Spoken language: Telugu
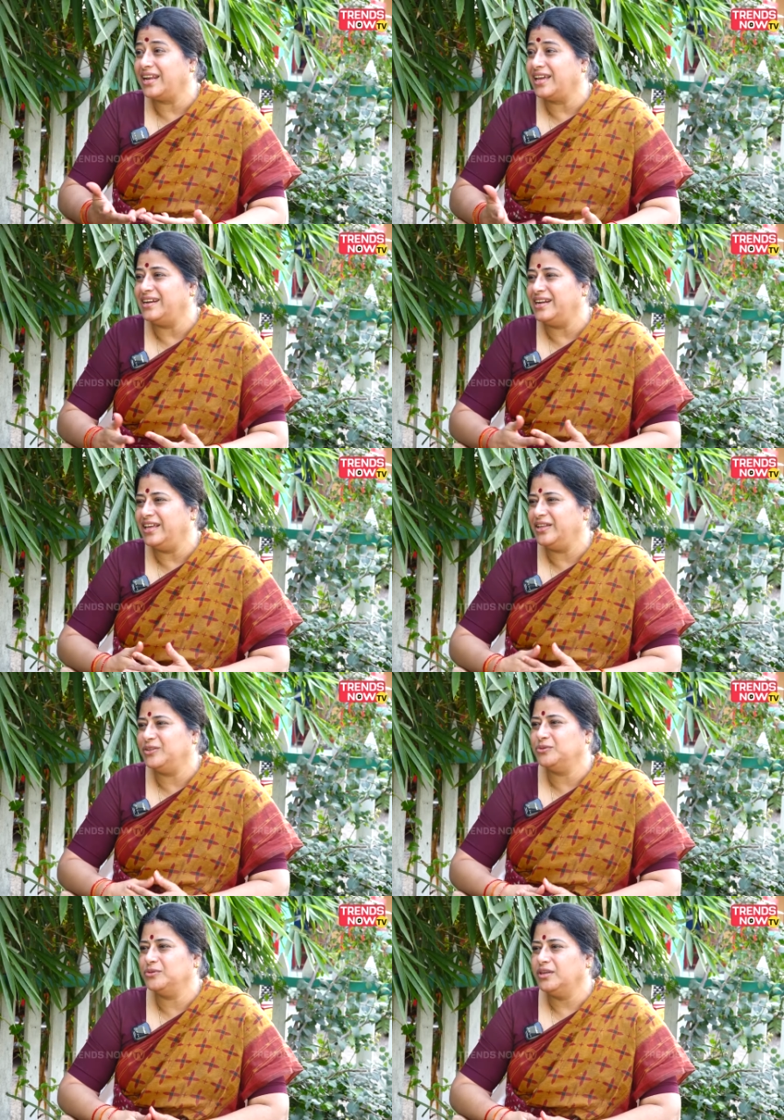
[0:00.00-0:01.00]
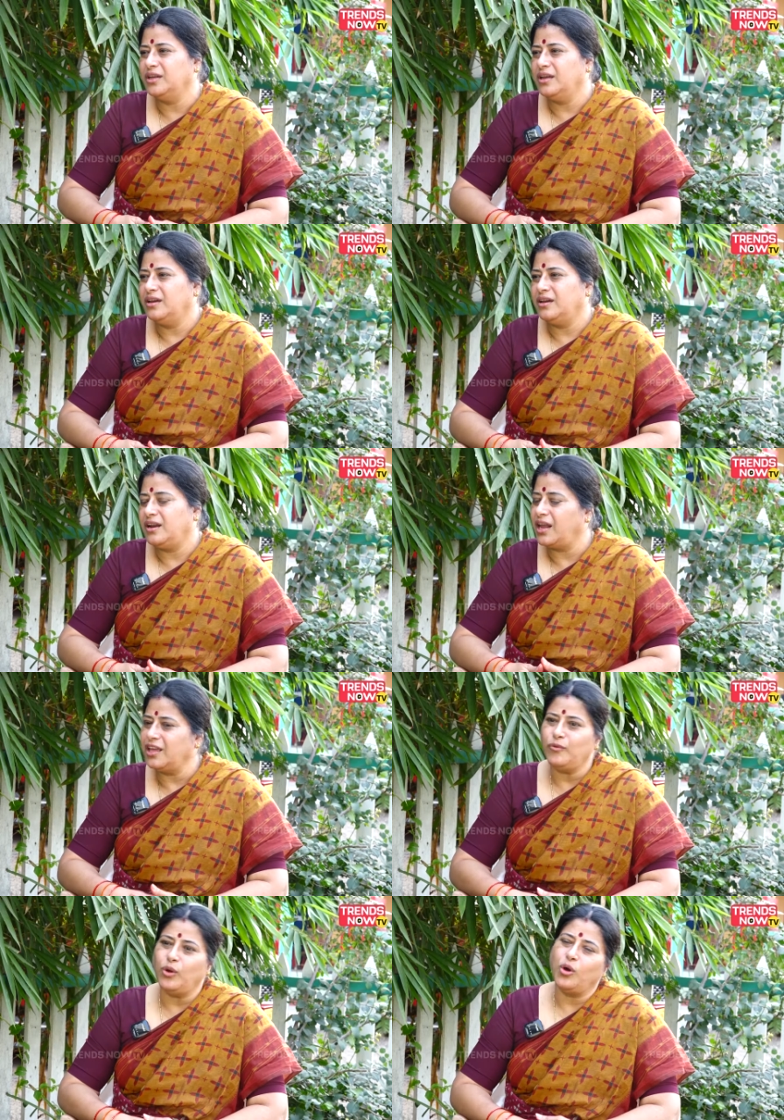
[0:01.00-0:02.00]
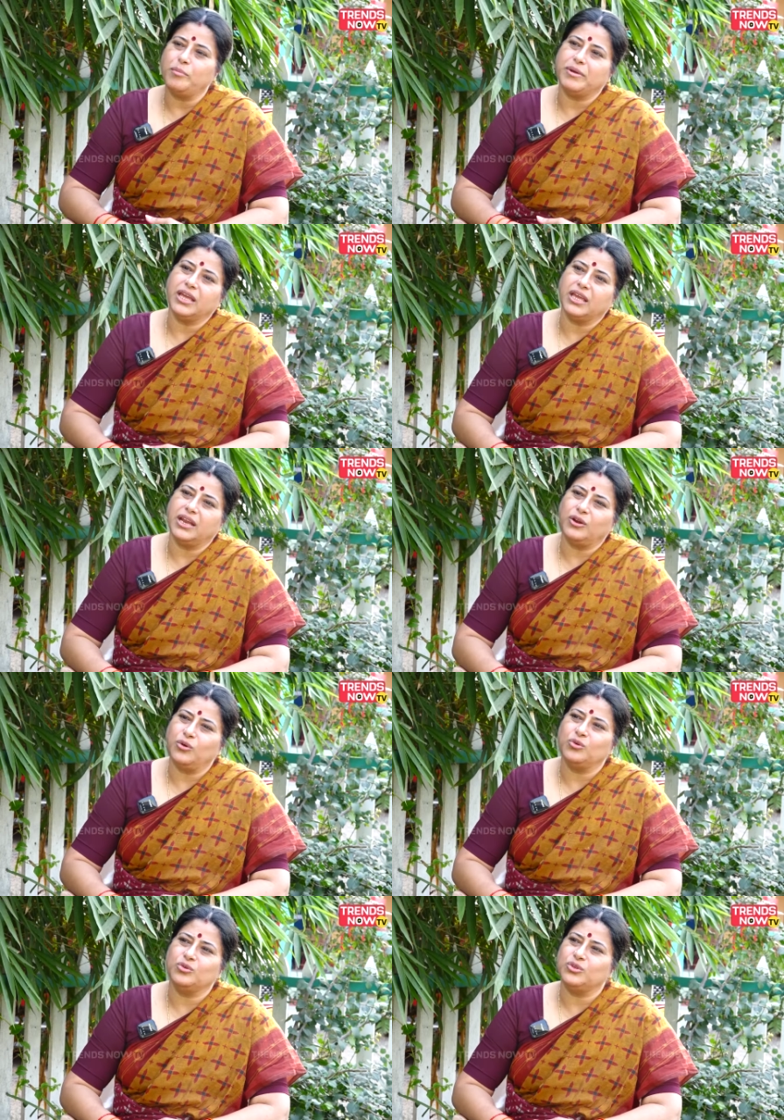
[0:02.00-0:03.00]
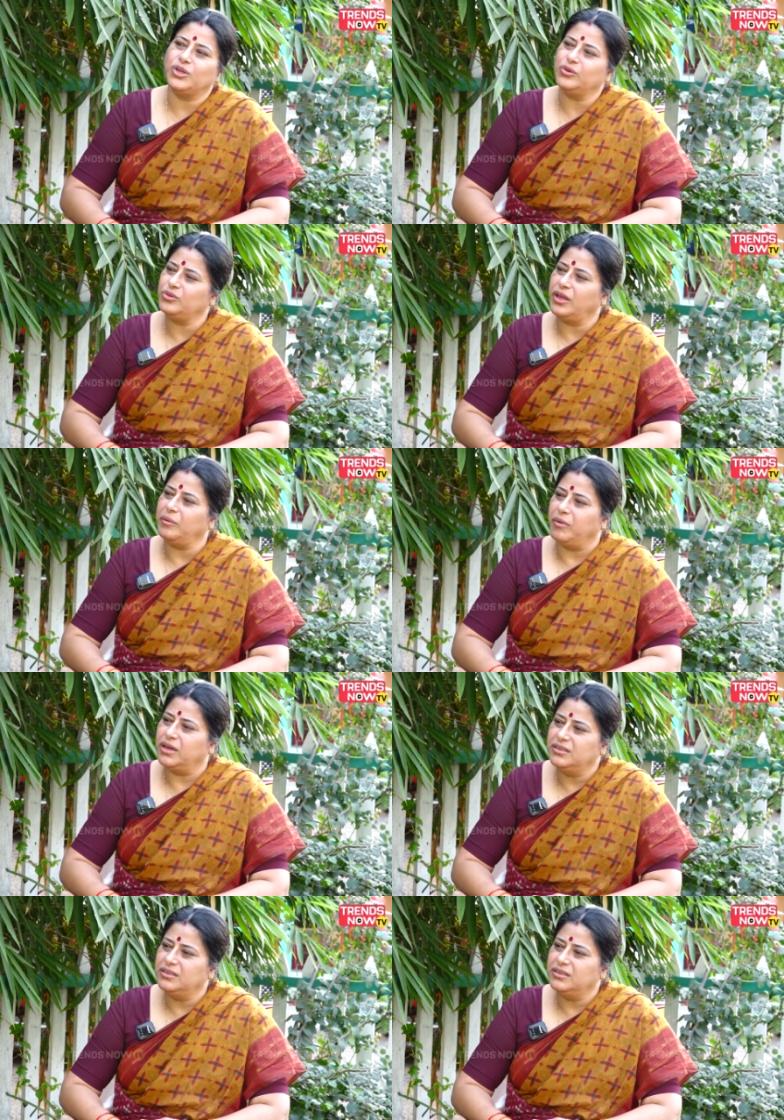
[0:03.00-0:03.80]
సరిగా లేదు లైఫ్లో మనకి ఎన్నో జరుగుతాయమ్మా